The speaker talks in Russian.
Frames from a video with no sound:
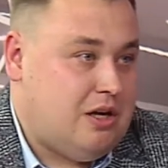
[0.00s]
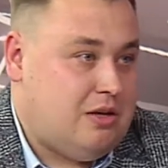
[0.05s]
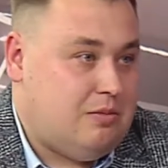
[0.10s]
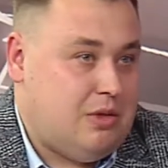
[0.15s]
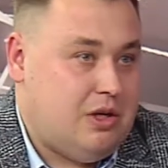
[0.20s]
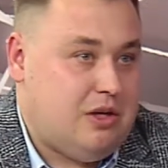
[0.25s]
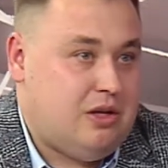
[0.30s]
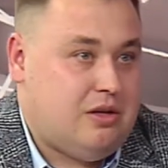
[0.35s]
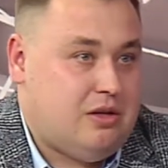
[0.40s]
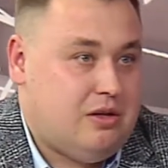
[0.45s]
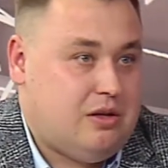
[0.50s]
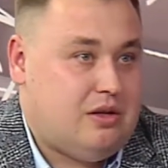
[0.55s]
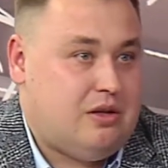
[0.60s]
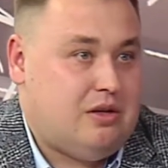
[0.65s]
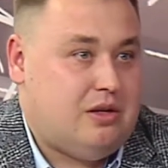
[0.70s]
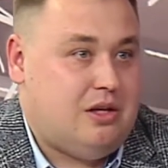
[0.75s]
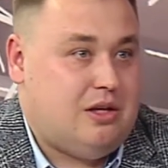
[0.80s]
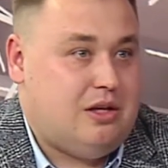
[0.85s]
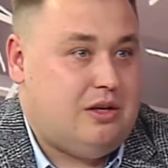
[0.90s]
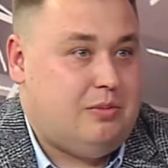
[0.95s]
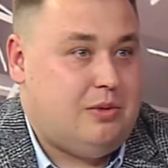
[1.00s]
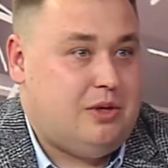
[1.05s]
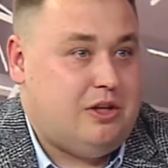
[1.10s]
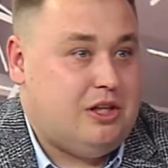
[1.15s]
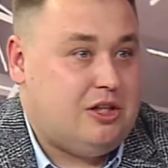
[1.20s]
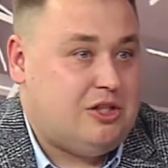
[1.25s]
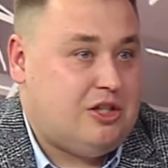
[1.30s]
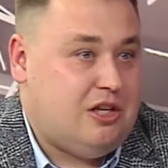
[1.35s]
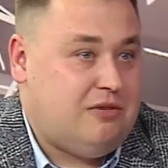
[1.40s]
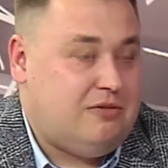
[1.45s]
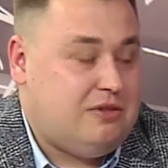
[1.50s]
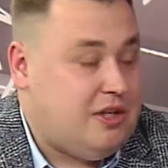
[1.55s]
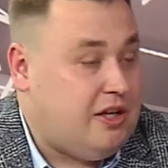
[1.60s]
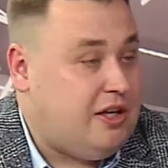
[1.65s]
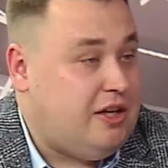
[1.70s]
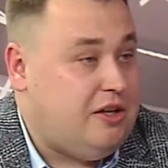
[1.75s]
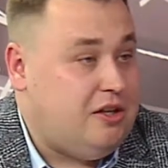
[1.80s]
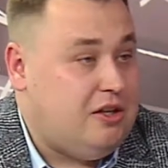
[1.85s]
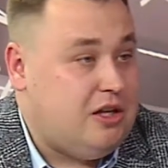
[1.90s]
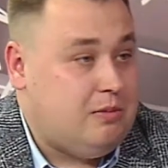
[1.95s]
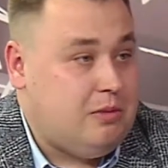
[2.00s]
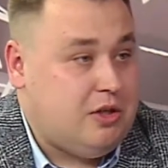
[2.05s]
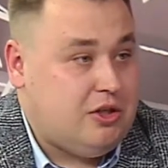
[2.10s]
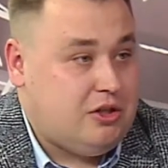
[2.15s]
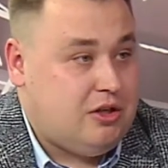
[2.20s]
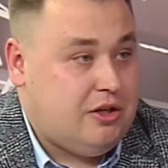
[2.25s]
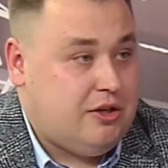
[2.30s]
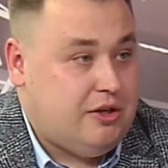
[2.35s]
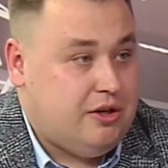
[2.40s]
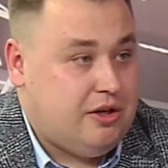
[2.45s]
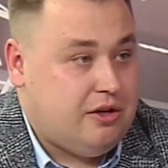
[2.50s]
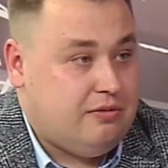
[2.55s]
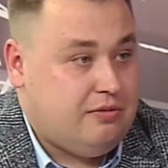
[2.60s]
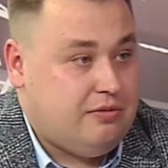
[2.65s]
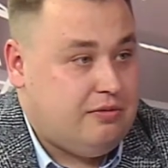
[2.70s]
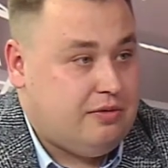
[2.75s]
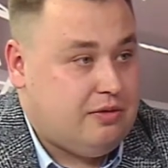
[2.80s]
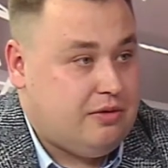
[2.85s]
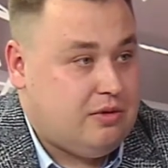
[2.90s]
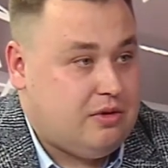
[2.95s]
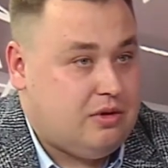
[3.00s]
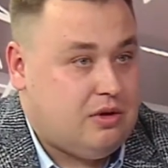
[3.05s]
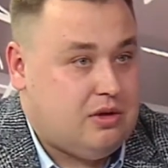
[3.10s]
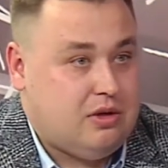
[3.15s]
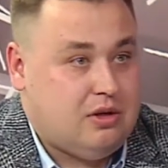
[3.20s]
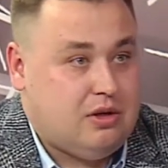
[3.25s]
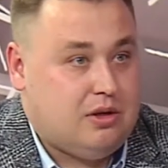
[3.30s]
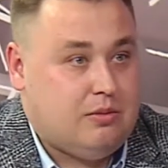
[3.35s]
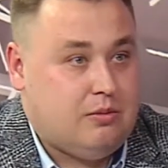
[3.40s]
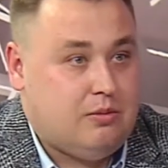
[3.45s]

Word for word: Мы а, приглашаем всех единомышленников, а,